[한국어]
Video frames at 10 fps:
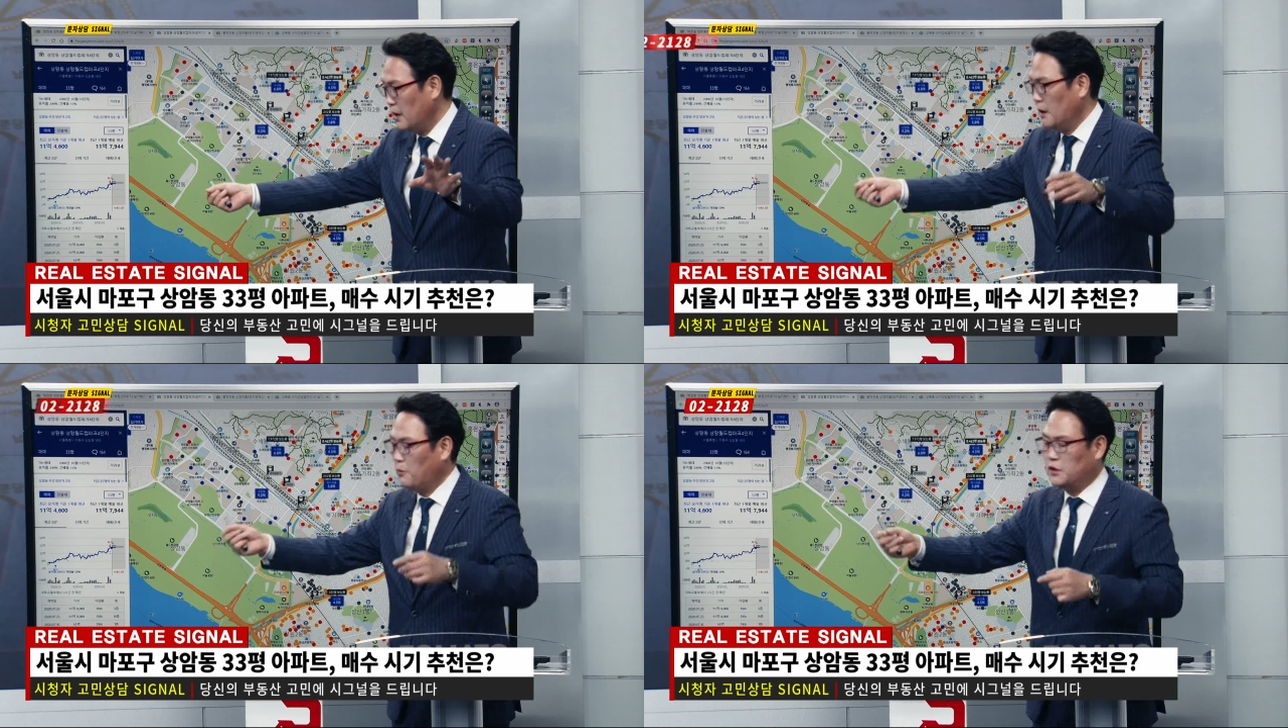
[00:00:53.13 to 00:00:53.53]

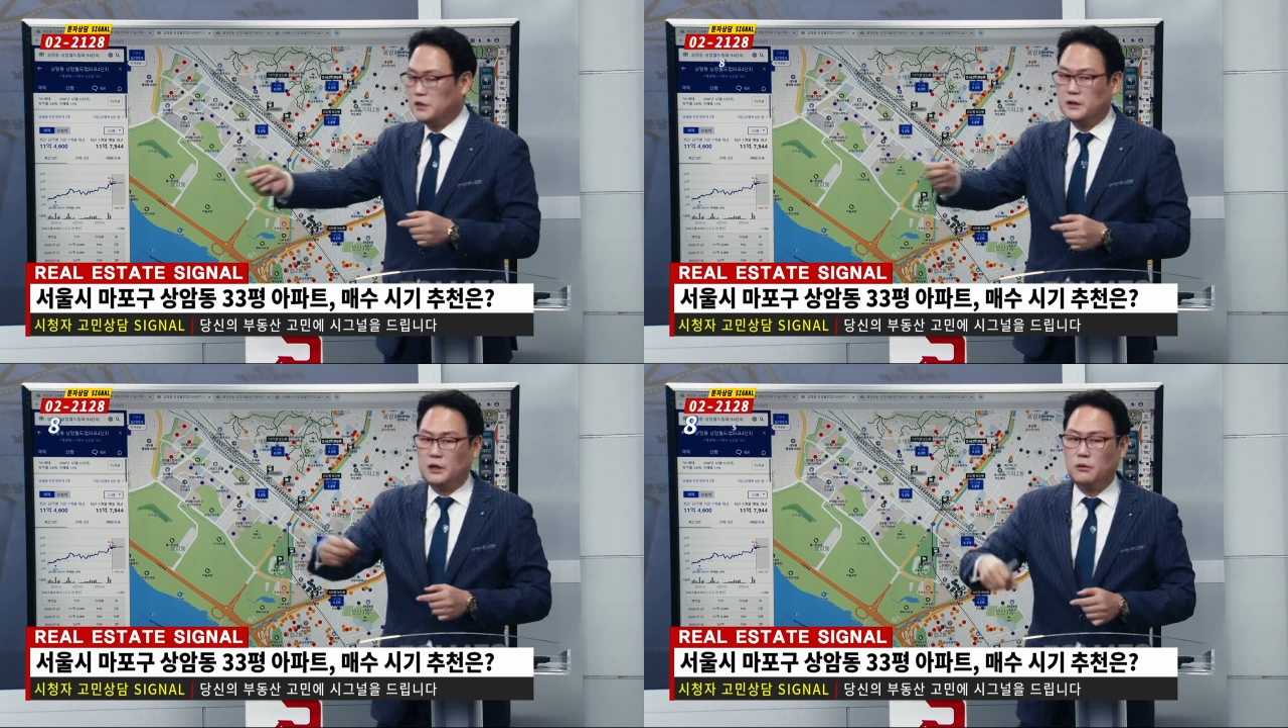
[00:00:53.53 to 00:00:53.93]
보시는
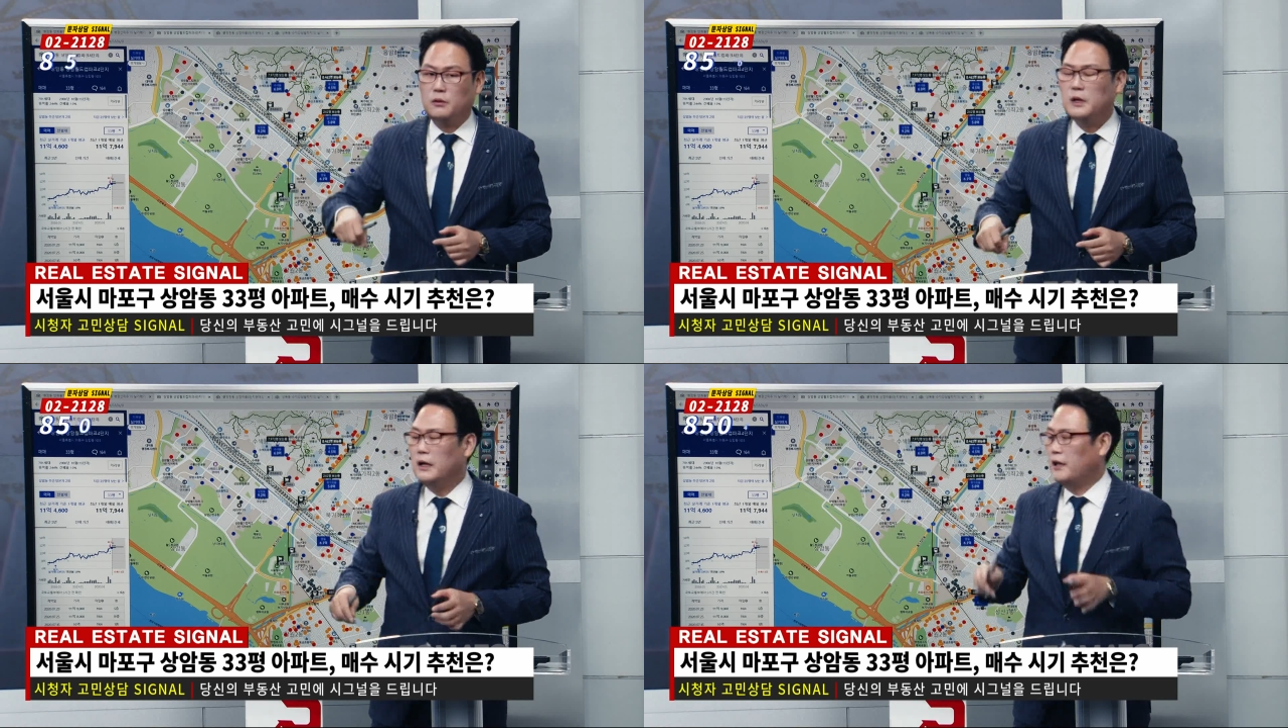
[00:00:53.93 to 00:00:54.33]
대로
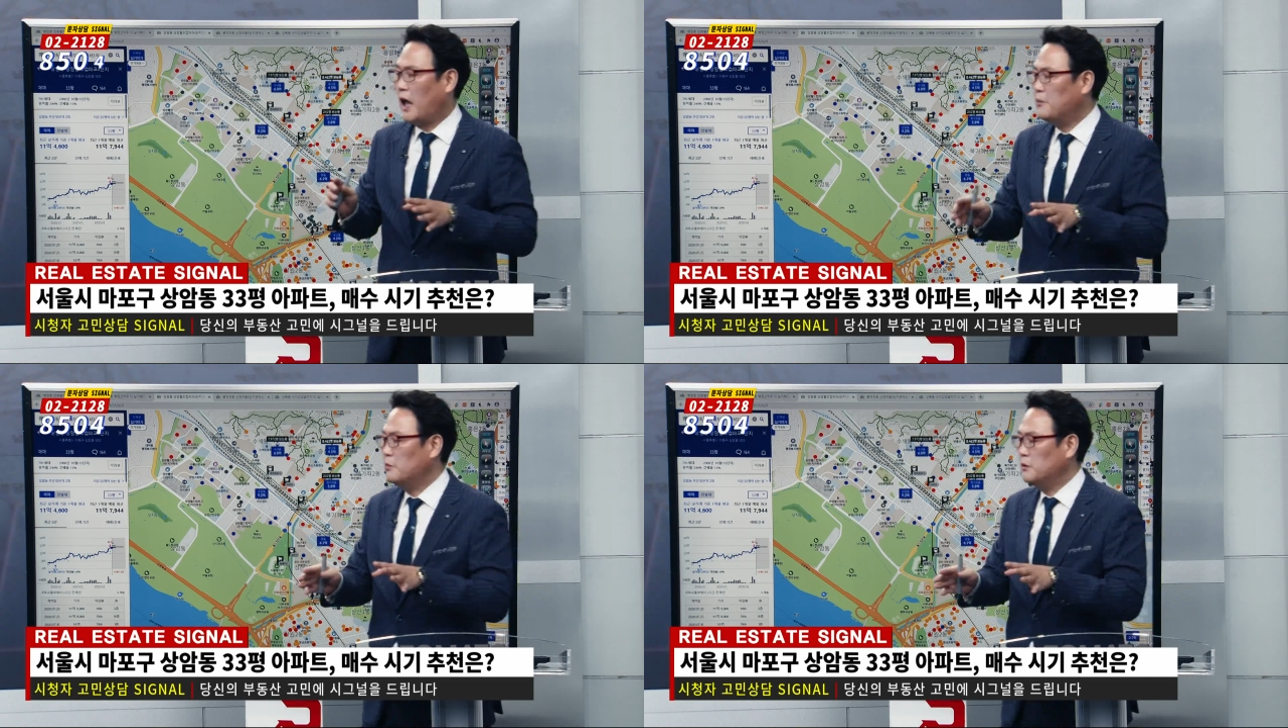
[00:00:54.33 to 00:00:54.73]

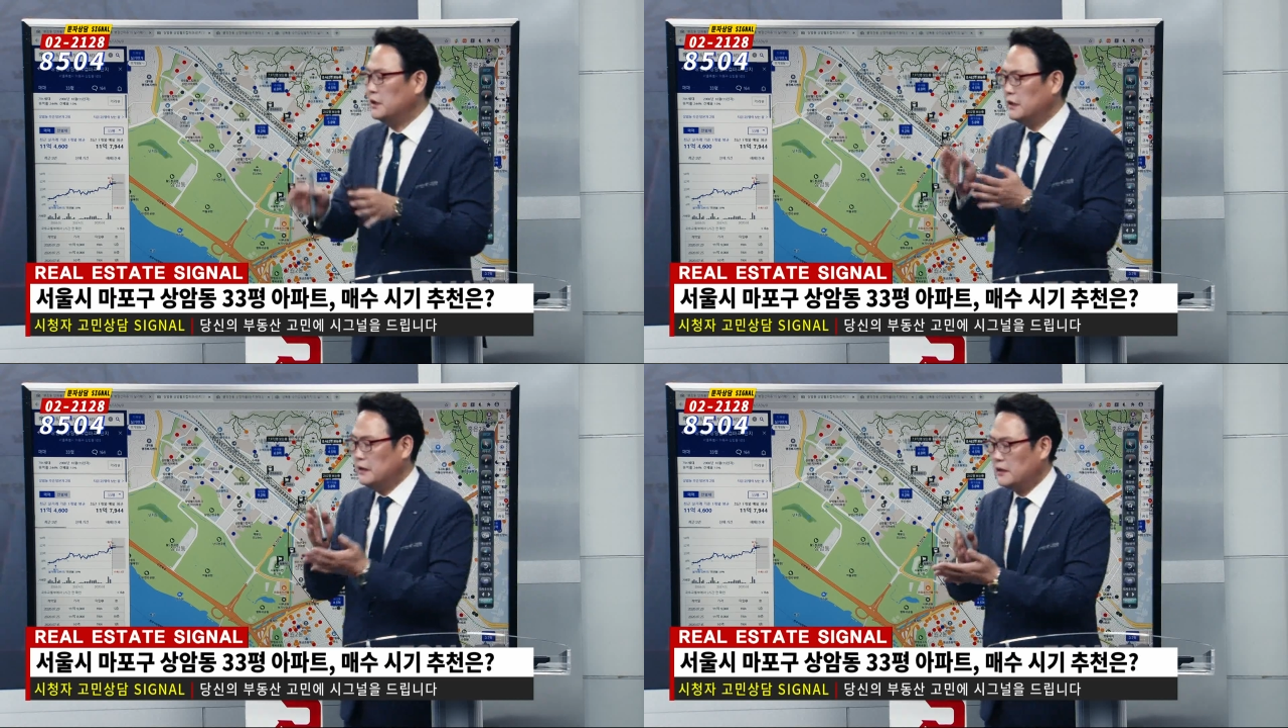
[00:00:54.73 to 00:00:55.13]
대부분
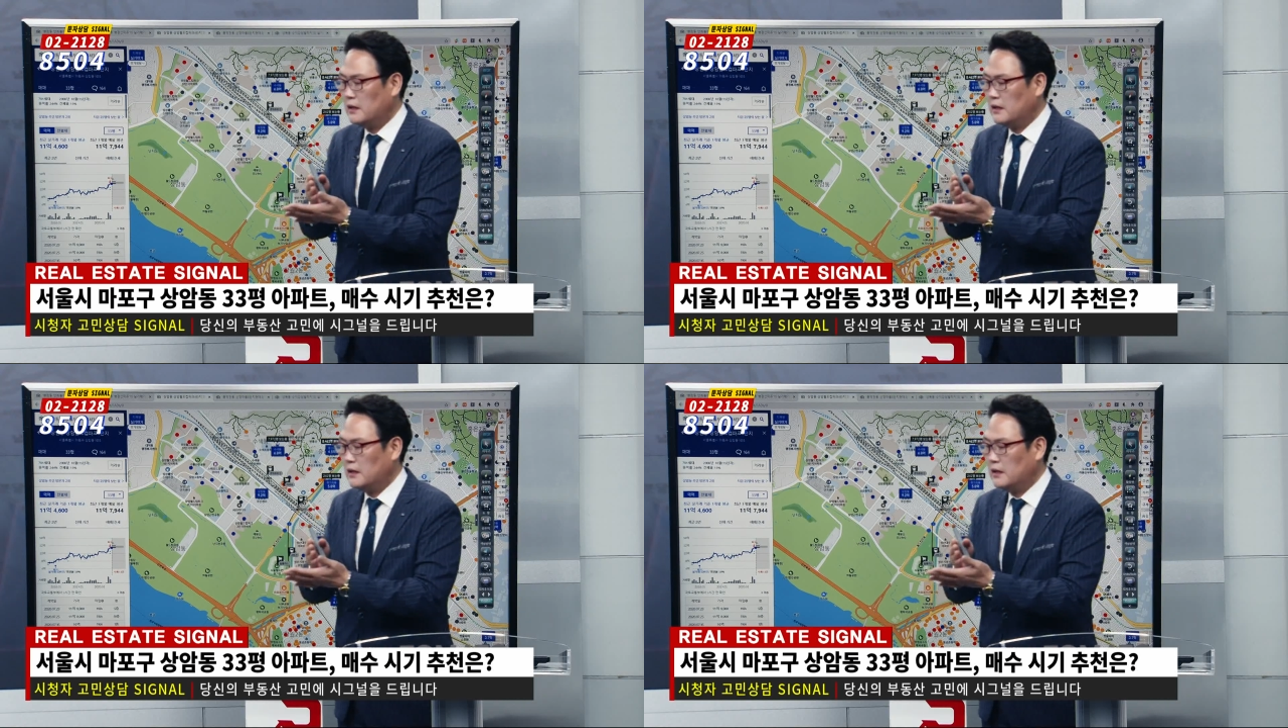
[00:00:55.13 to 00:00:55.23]
1세대